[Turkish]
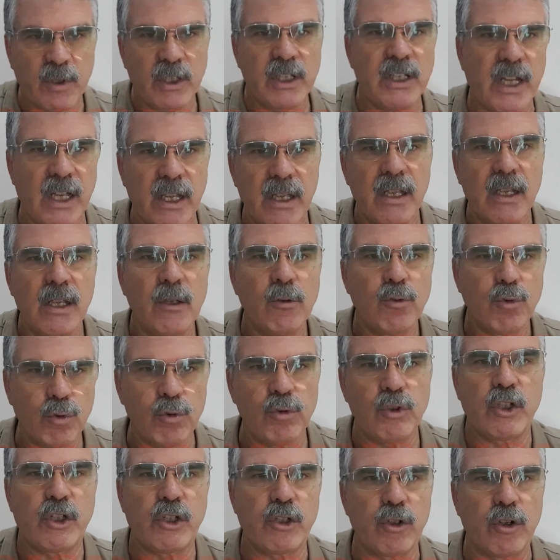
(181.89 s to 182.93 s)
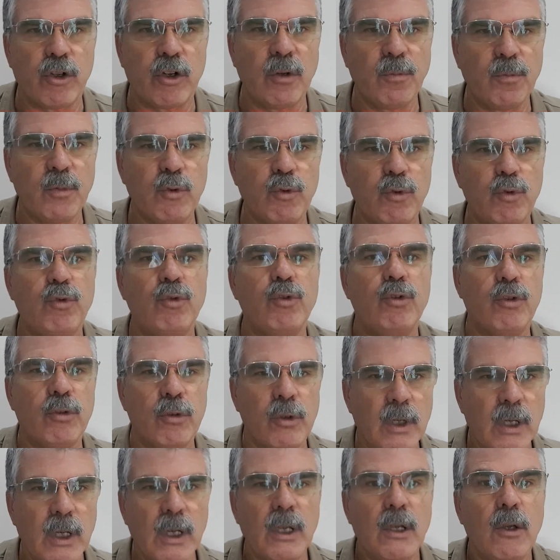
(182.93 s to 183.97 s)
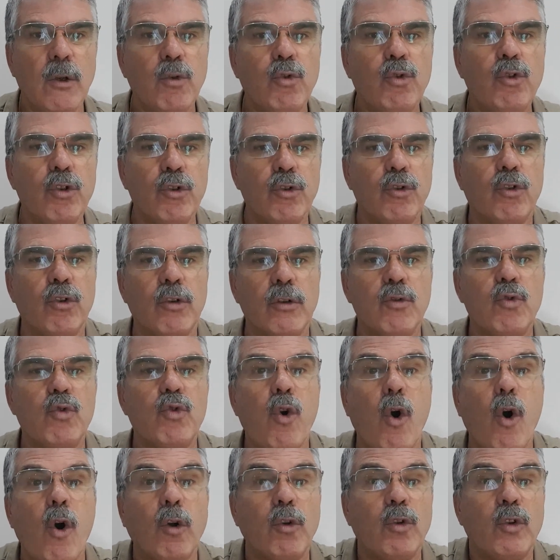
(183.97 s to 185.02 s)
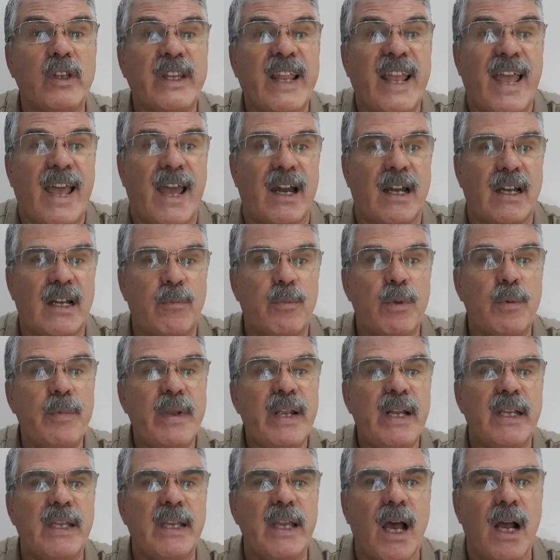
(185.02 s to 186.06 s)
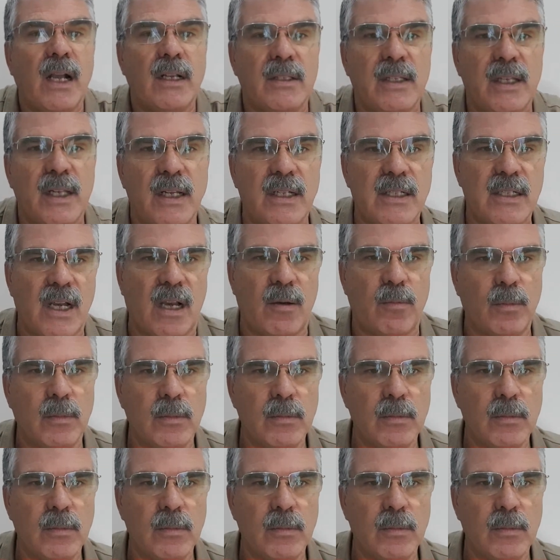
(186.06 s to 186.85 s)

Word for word: yine suç işliyorum. Çünkü, çünkü çok değerli bir bilgi aktaracağım.